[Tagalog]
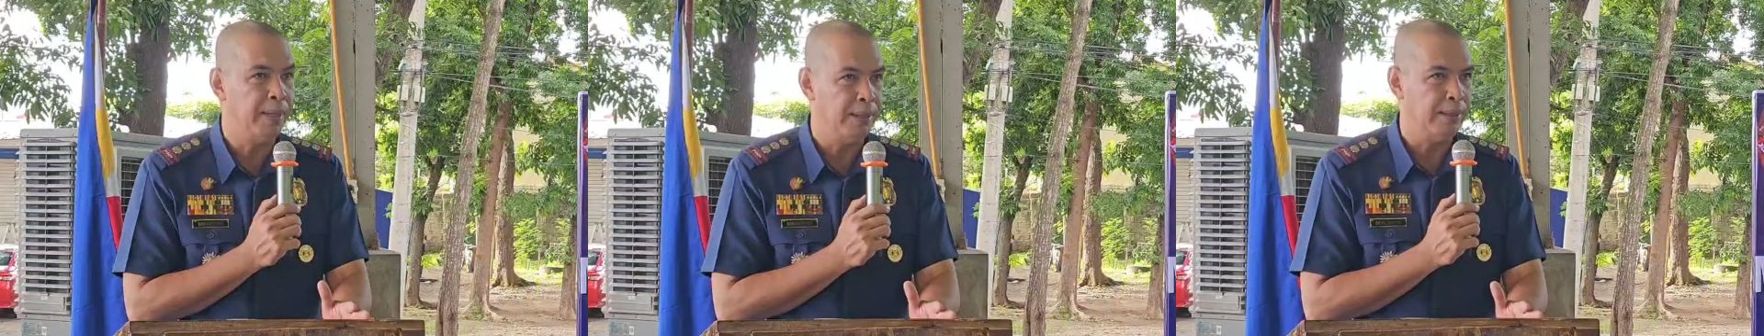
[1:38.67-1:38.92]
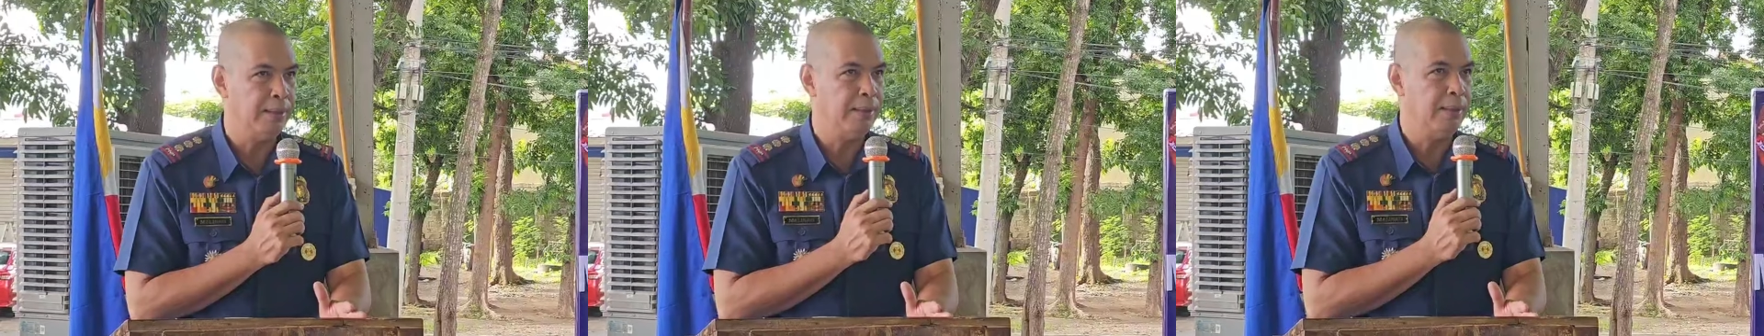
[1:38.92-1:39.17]

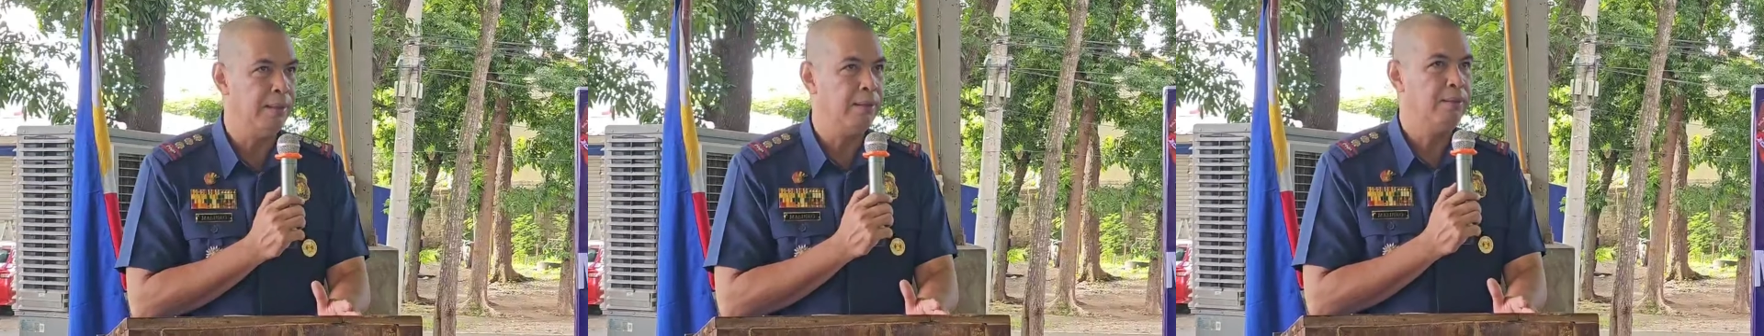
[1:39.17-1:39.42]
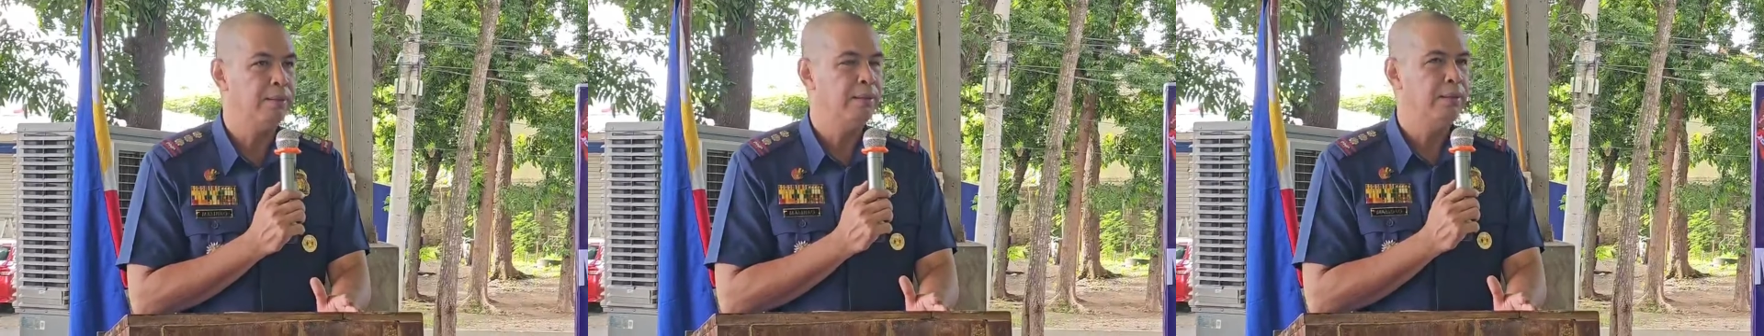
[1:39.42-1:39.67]
Dagdag
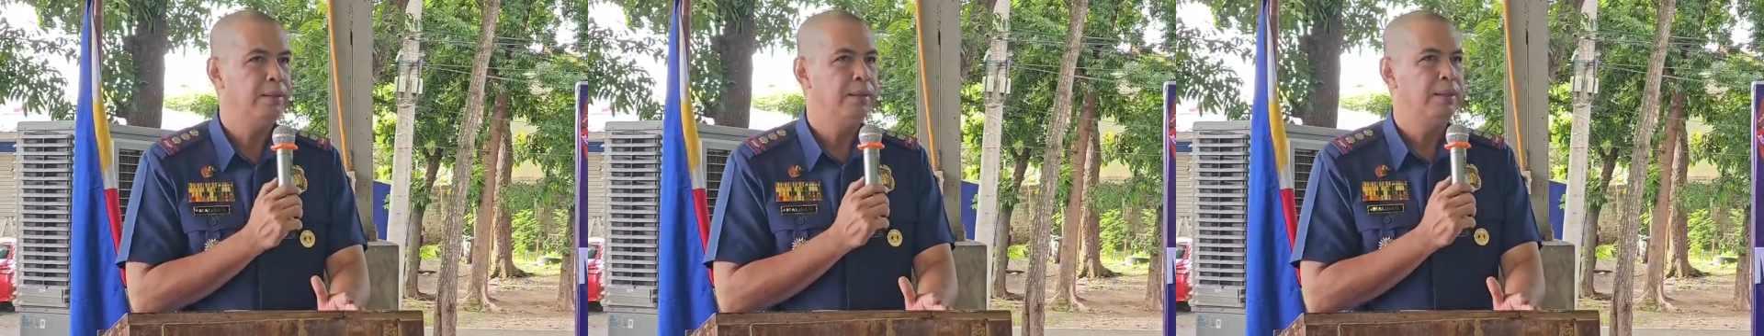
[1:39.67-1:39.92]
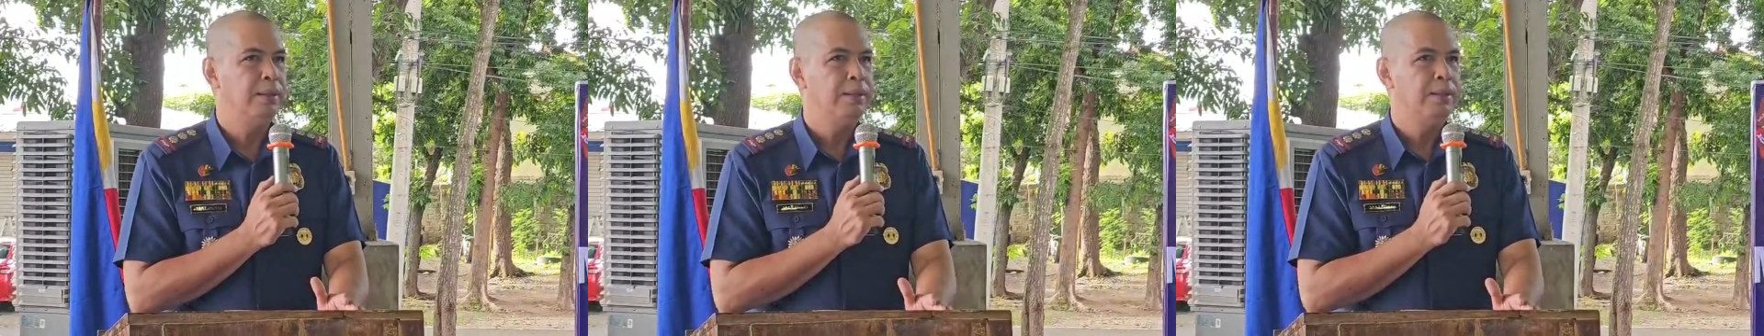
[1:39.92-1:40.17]
pa ni
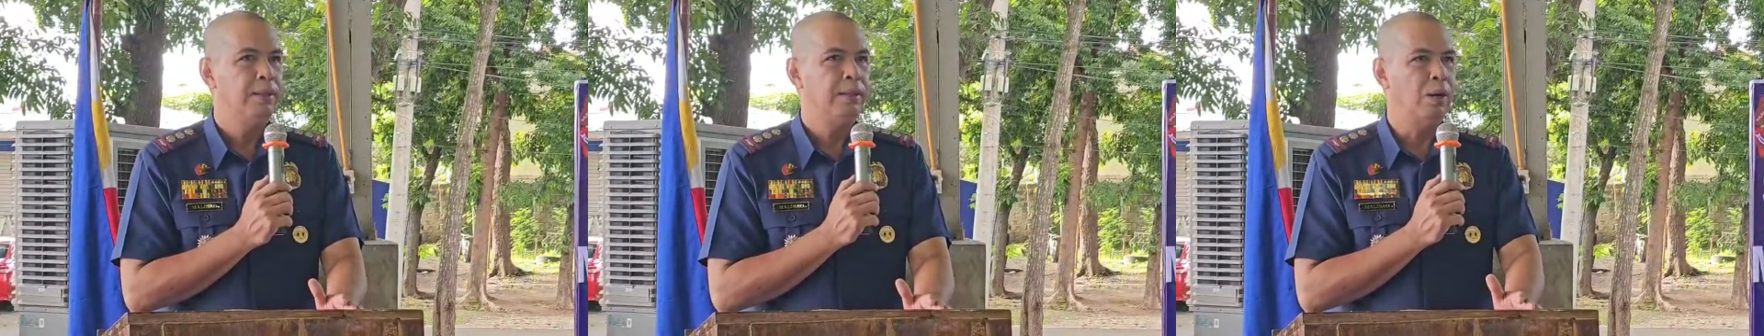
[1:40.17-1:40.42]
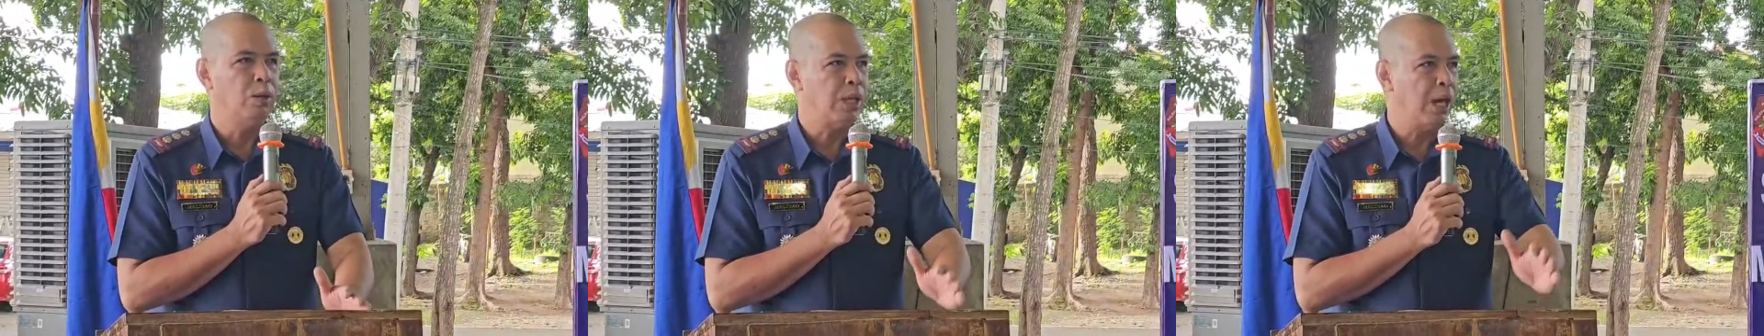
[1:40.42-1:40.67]
Police Colonel
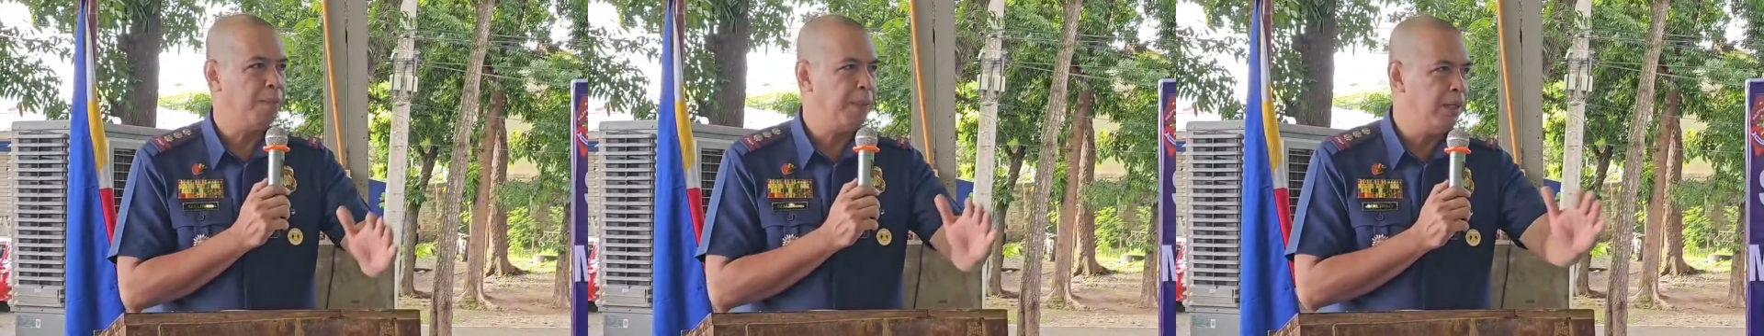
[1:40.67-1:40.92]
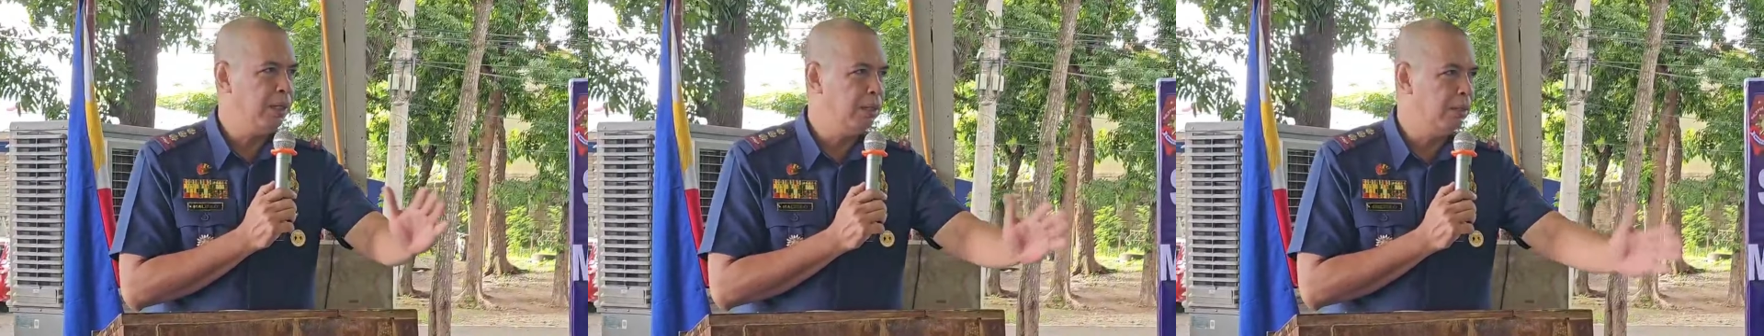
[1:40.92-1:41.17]
Malinaw
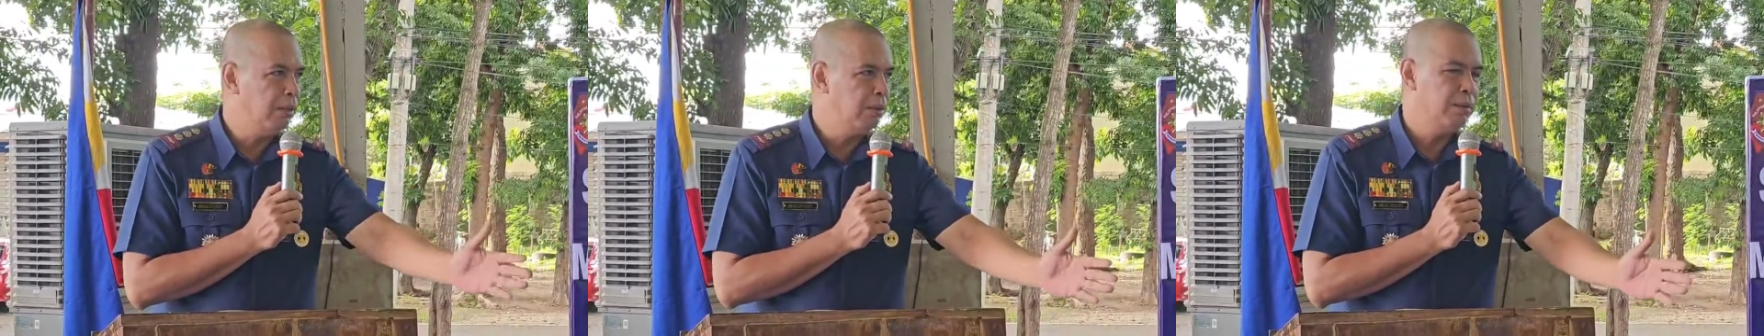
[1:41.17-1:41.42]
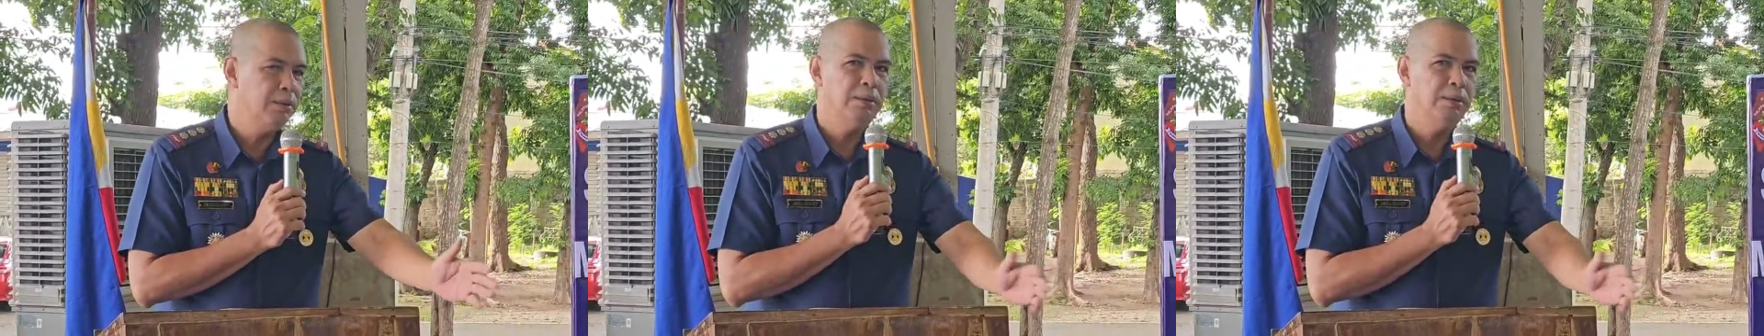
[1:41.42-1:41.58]
Jr.